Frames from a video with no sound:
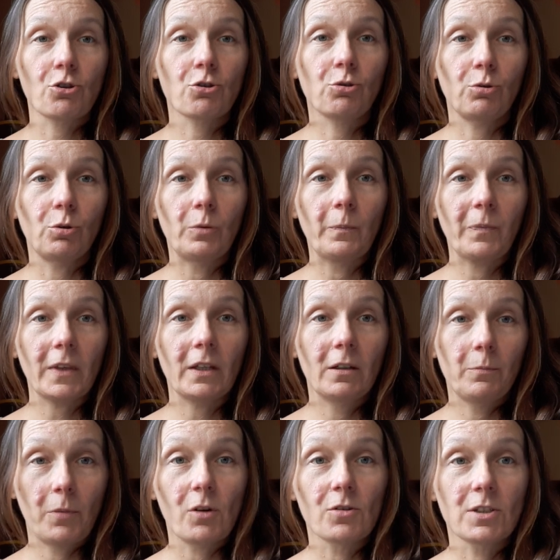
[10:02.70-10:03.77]
chrztu e,
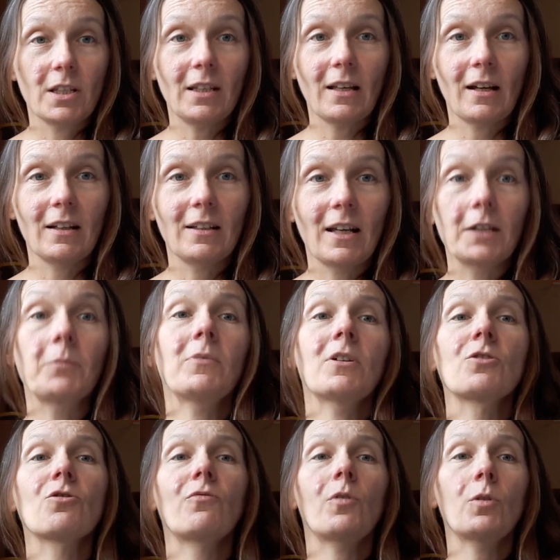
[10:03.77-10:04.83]
Polski, ale
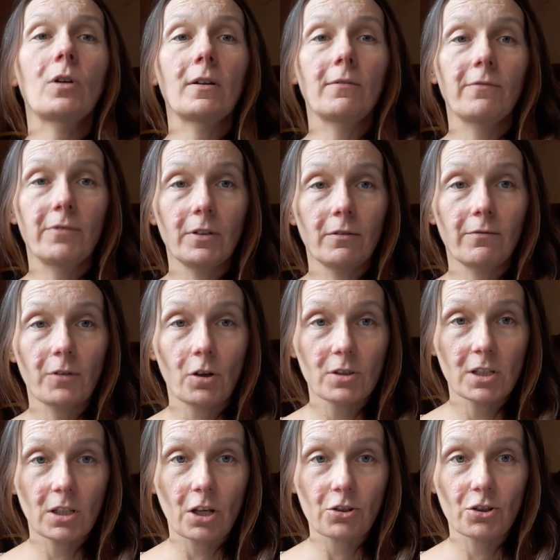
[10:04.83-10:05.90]
znaczy w ogóle
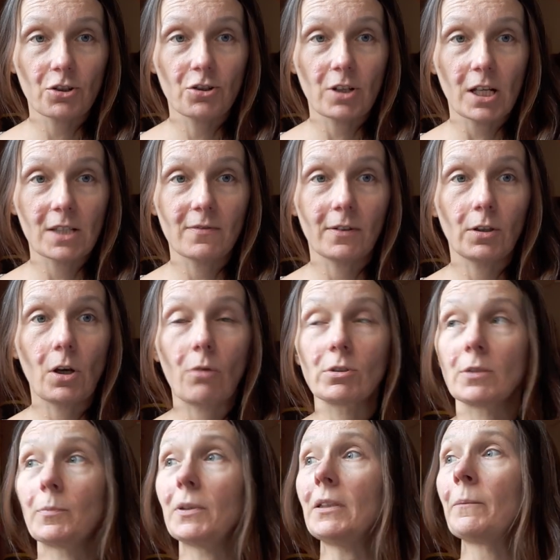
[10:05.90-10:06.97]
wchodzenia chrześcijaństwa do
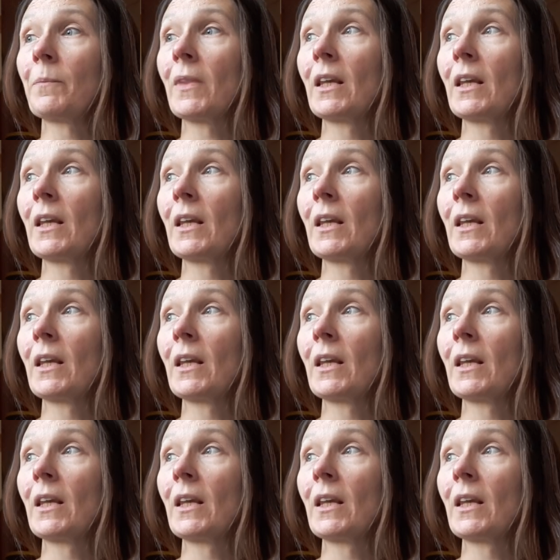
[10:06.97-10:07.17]
Europy.